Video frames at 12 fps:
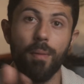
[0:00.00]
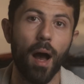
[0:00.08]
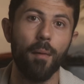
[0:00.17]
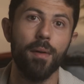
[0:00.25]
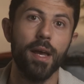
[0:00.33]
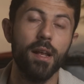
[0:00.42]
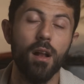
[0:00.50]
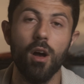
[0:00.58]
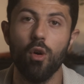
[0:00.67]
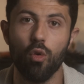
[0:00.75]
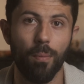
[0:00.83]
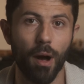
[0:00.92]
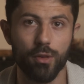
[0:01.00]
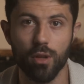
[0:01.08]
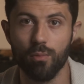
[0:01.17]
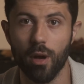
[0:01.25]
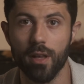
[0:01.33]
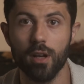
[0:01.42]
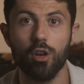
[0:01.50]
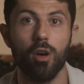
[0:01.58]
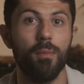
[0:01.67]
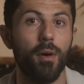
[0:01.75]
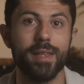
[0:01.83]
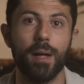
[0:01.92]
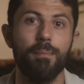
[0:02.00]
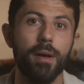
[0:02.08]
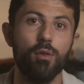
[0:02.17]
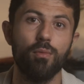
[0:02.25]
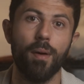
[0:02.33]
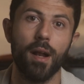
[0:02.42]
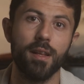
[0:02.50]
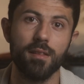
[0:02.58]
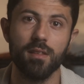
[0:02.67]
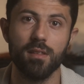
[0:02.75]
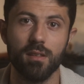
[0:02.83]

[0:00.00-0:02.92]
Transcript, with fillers: par mail ou par d'autres moyens comme un appel ou par LinkedIn.